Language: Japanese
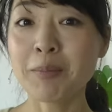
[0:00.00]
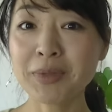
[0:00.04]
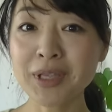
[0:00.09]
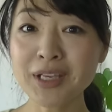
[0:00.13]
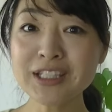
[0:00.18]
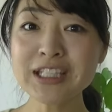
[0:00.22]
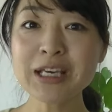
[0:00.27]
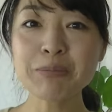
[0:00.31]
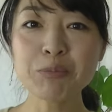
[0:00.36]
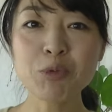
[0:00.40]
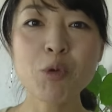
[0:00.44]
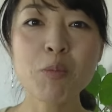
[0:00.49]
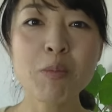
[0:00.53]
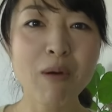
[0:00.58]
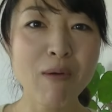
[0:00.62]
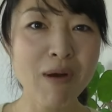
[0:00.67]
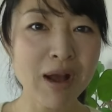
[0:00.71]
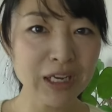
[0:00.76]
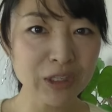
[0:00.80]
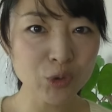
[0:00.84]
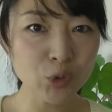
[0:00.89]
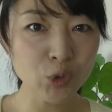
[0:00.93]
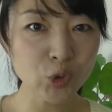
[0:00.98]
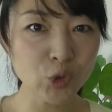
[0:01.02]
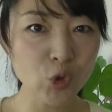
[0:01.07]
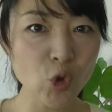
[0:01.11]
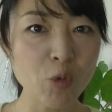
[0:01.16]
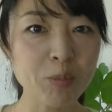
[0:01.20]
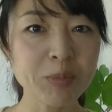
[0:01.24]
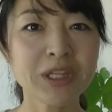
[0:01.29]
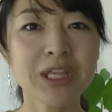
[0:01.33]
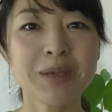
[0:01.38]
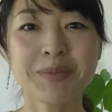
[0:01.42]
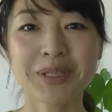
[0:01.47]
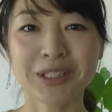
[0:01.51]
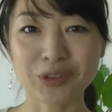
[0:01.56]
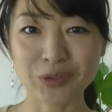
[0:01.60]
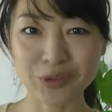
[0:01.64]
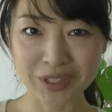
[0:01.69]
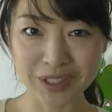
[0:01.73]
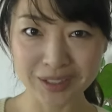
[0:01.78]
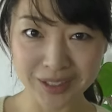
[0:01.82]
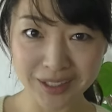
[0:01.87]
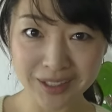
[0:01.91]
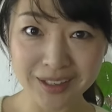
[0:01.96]
皆さんも周りの人を見てみた
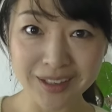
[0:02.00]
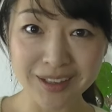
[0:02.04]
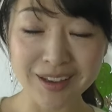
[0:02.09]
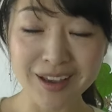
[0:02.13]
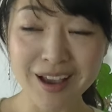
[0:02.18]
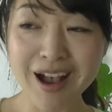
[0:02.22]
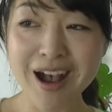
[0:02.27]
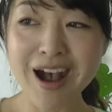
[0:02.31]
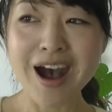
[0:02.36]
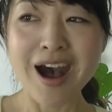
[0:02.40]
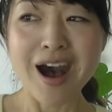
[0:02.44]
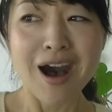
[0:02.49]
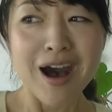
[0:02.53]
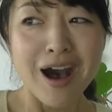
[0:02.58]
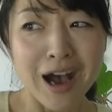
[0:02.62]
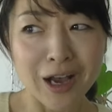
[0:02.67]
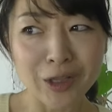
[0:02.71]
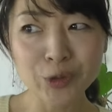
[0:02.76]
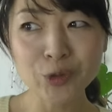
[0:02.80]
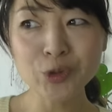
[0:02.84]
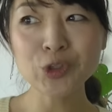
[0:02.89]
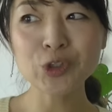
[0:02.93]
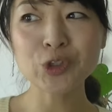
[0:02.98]
時にあの